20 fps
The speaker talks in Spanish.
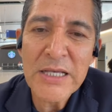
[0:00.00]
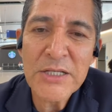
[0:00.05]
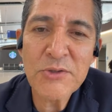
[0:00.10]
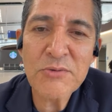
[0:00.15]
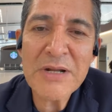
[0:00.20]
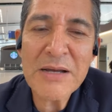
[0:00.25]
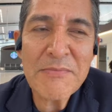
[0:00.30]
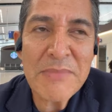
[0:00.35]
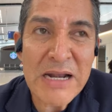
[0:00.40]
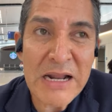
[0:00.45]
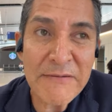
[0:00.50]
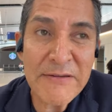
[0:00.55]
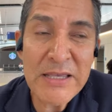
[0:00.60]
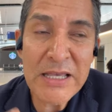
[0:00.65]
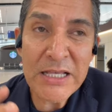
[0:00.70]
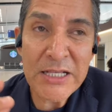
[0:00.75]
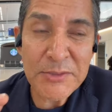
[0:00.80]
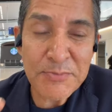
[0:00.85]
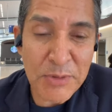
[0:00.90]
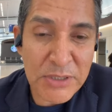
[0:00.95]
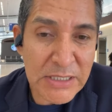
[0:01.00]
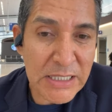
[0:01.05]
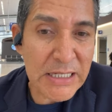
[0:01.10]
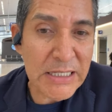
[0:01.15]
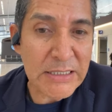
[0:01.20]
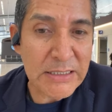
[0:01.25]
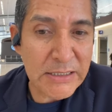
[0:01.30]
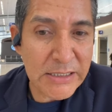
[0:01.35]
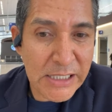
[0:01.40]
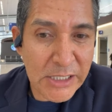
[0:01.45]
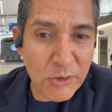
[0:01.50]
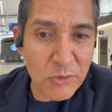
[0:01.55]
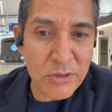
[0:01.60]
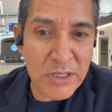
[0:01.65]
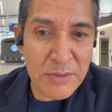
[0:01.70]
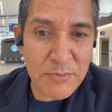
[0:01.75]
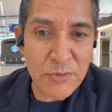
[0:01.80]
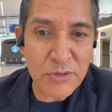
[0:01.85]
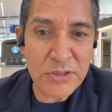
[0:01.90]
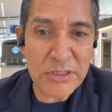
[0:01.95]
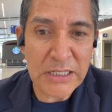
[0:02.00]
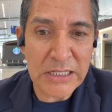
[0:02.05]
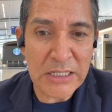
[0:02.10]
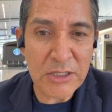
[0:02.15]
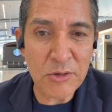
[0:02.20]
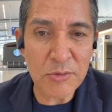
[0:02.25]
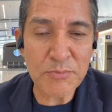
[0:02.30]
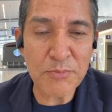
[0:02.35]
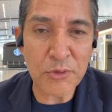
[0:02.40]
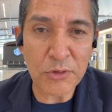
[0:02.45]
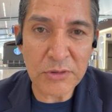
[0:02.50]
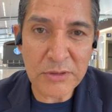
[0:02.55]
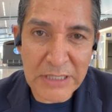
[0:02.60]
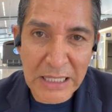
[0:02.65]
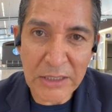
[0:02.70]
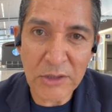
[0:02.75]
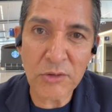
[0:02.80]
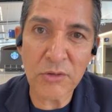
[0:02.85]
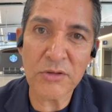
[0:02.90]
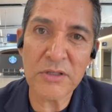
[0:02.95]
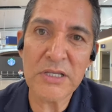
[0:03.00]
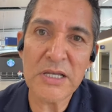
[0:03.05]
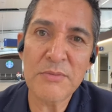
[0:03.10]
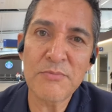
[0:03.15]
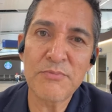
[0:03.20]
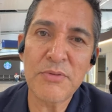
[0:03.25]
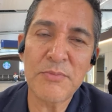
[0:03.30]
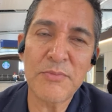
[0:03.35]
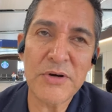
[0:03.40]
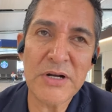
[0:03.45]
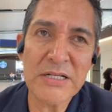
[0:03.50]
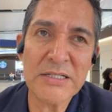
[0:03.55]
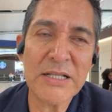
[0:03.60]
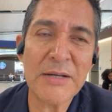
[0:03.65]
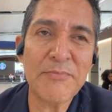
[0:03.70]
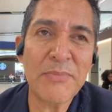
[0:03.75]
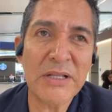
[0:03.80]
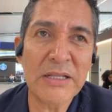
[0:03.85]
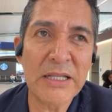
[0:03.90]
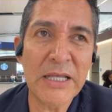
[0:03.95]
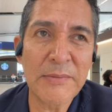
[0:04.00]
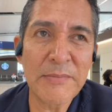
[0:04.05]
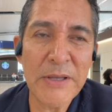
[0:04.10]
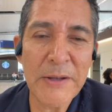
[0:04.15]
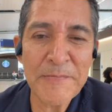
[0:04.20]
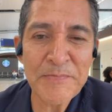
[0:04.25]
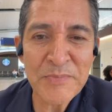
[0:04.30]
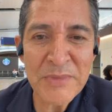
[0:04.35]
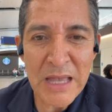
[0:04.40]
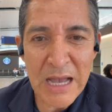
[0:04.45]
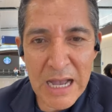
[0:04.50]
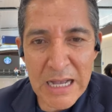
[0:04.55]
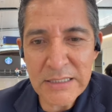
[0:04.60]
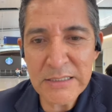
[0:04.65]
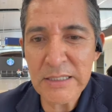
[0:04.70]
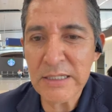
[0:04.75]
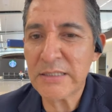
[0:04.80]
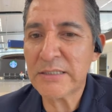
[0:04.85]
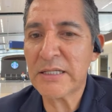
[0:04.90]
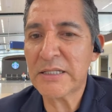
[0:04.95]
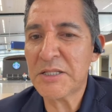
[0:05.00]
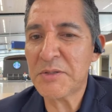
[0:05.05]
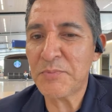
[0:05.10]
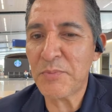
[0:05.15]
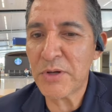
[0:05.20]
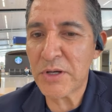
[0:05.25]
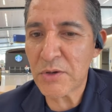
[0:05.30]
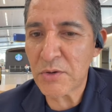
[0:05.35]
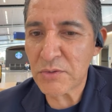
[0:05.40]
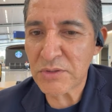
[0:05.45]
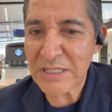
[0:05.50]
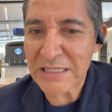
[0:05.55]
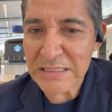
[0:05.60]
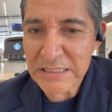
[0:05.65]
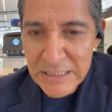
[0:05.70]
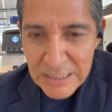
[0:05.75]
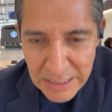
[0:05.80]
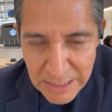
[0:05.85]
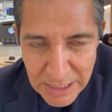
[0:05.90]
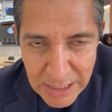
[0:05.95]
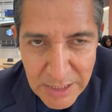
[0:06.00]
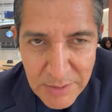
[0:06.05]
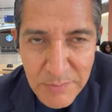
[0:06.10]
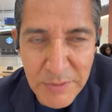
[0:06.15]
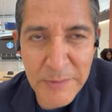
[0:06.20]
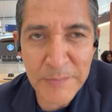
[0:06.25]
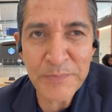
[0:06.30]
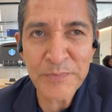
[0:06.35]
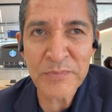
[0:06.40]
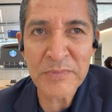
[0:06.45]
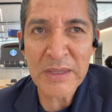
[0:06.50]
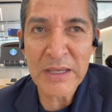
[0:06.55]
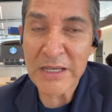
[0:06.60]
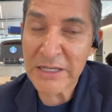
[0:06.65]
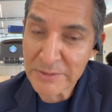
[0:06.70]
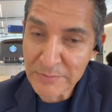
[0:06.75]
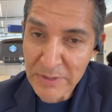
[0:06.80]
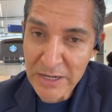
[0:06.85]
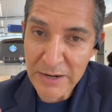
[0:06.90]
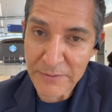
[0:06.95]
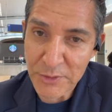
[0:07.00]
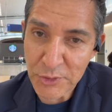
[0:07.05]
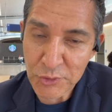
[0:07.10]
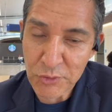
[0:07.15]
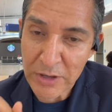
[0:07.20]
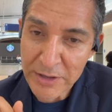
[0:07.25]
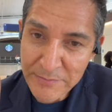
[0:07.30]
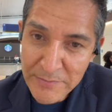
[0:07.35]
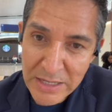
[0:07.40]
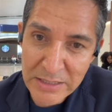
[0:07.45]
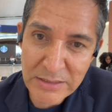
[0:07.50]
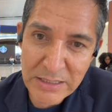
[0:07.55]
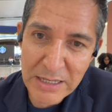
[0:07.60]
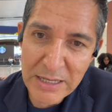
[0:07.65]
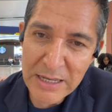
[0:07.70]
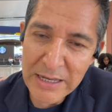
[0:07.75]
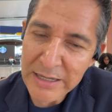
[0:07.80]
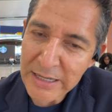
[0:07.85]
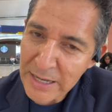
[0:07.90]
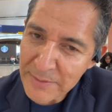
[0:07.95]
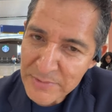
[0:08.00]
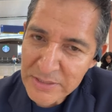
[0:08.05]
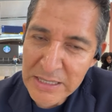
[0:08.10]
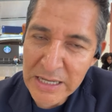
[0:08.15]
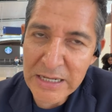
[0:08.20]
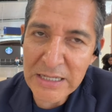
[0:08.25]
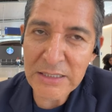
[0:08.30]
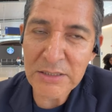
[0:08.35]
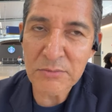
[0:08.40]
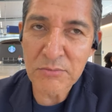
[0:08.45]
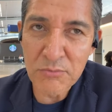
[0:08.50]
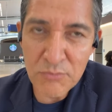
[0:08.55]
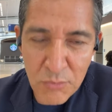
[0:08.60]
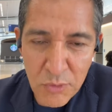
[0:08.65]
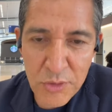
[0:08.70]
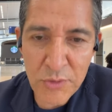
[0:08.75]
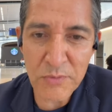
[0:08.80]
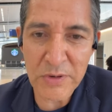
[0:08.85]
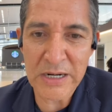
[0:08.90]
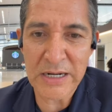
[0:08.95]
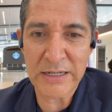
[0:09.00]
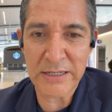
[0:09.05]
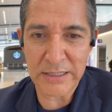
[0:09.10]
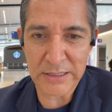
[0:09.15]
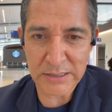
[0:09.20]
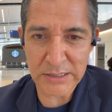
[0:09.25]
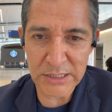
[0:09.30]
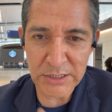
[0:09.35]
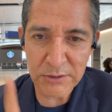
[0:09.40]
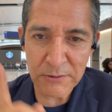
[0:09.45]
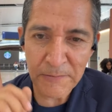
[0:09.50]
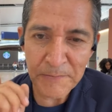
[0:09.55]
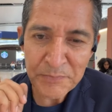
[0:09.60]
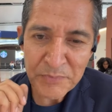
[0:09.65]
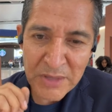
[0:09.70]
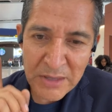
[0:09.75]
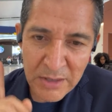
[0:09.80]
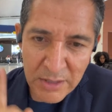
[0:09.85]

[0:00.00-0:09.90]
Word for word: Es una maravilla, después del encierro que hemos tenido por tanto tiempo, por esta pandemia, hacer este tipo de cosas, créanme, es maravilloso. Además, caminar es muy buen ejercicio